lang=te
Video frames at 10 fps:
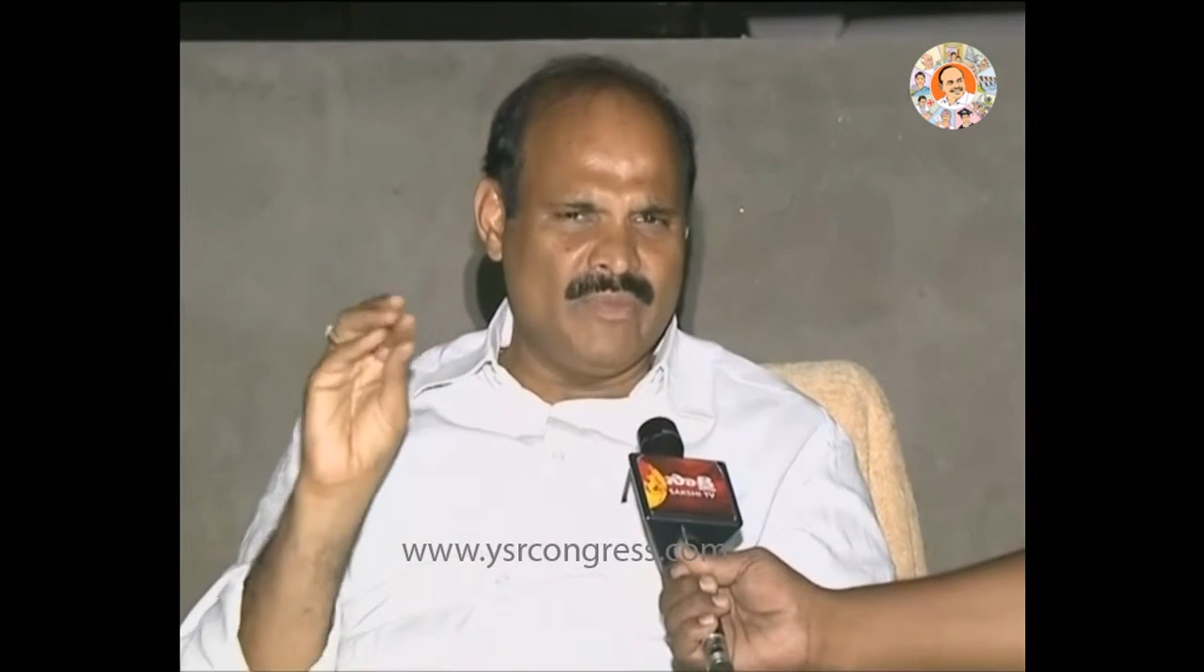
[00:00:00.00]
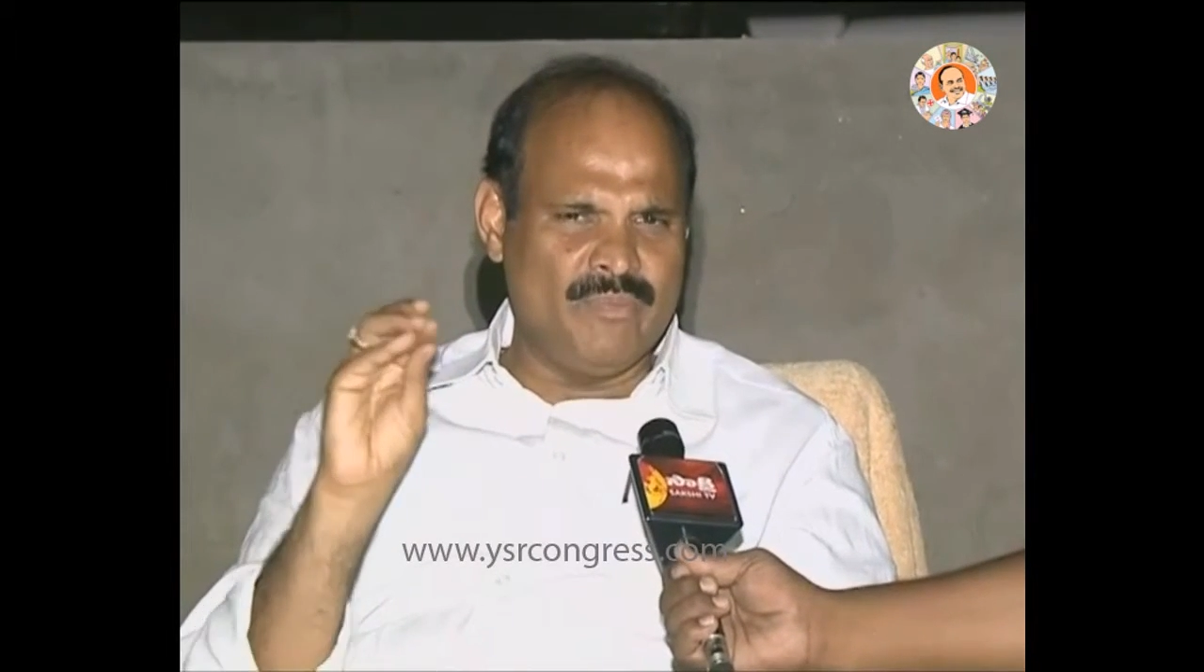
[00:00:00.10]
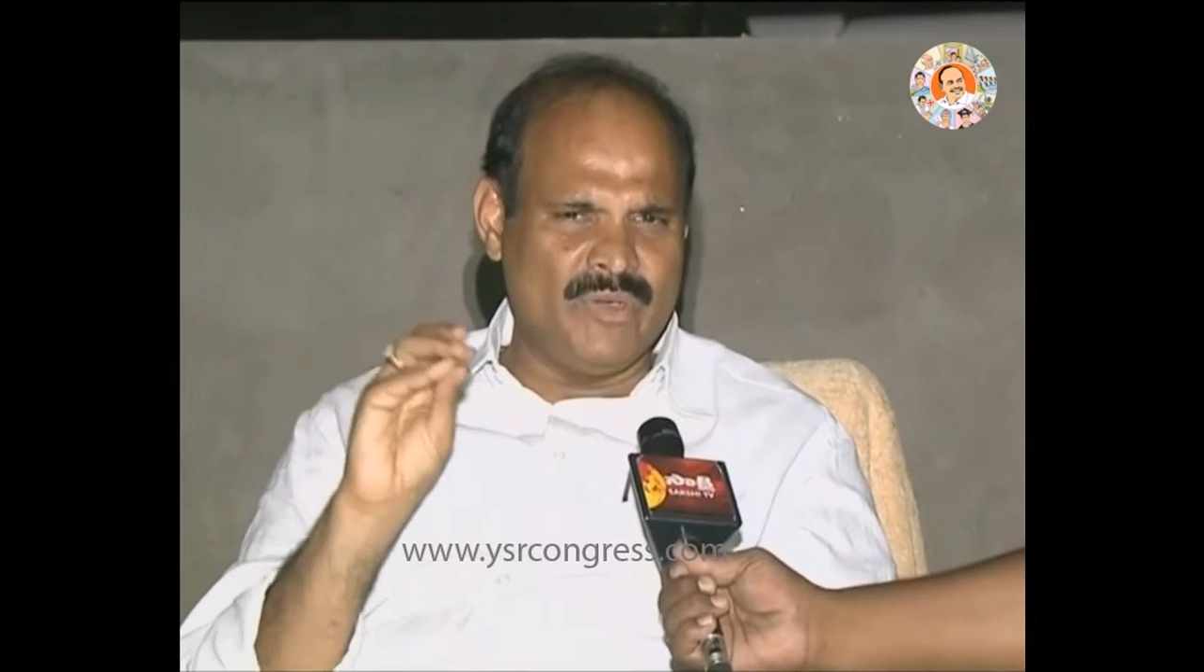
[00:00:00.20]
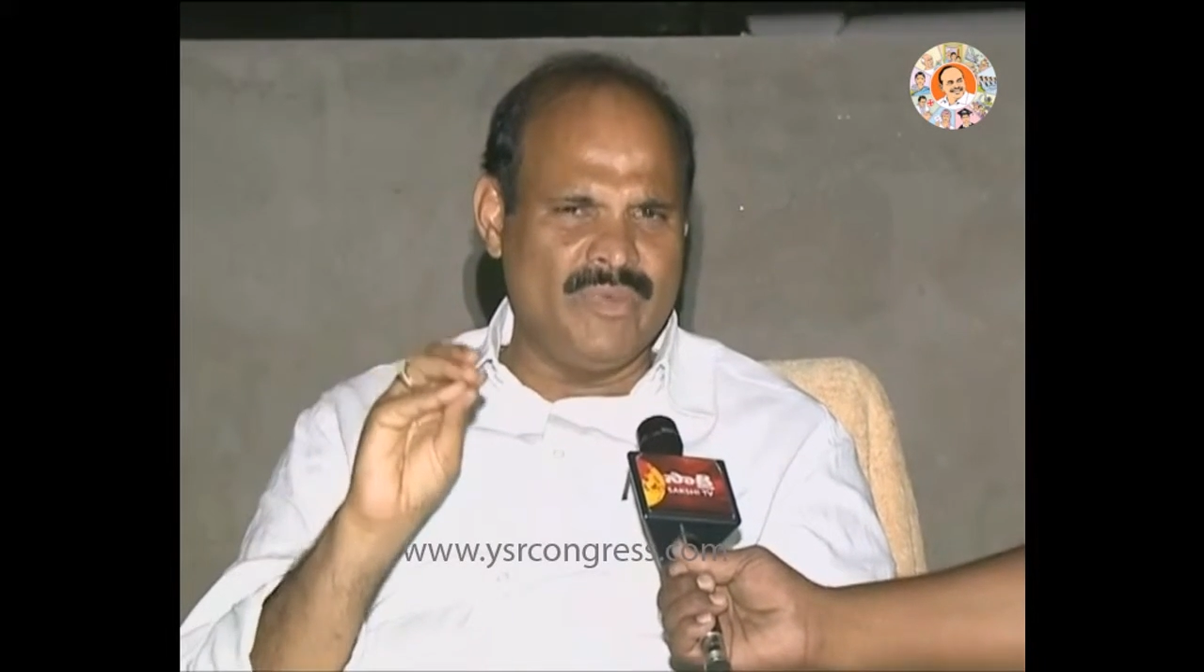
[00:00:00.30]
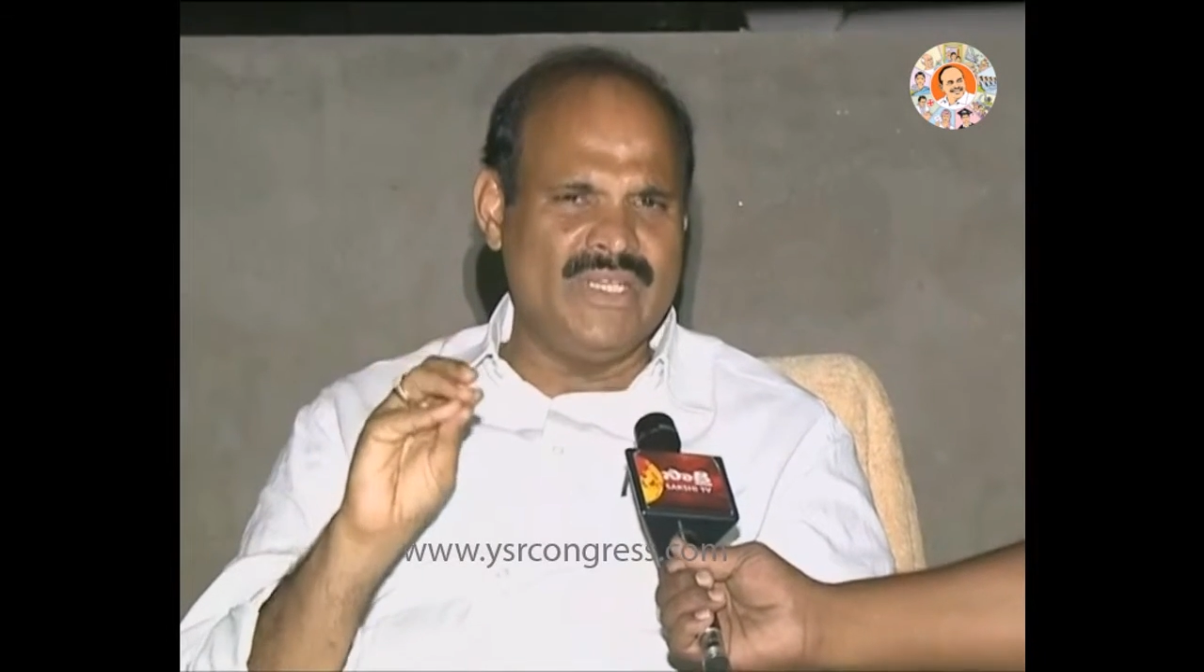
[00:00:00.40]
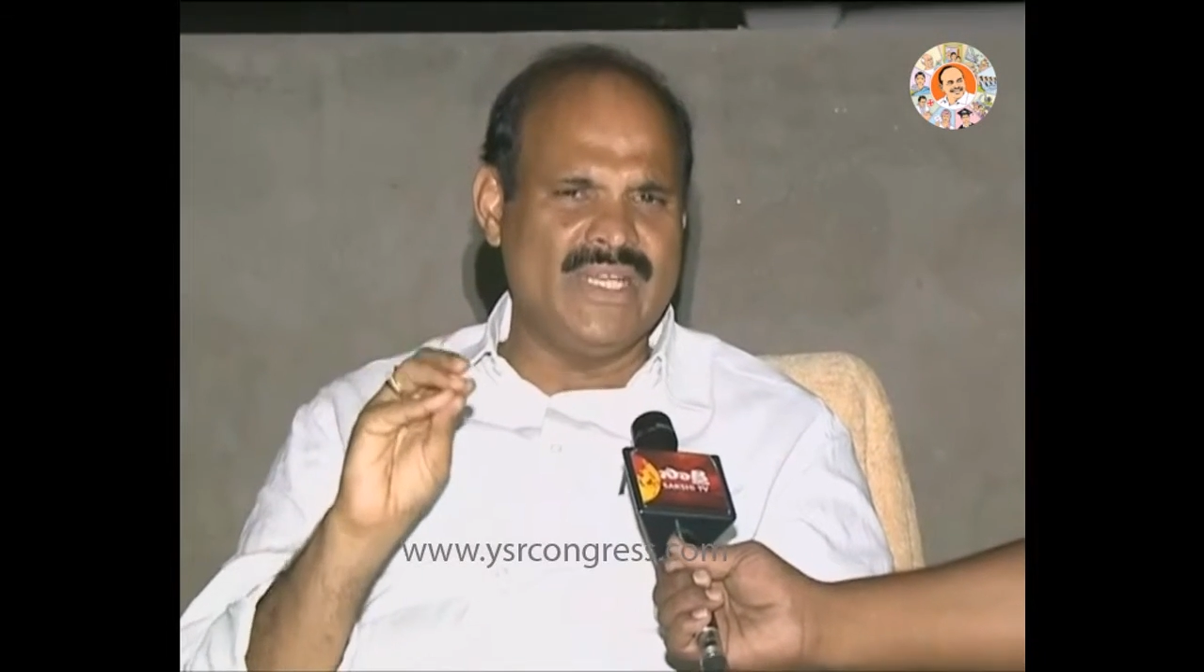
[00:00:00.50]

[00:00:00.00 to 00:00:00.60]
ఇంప్లిమెంట్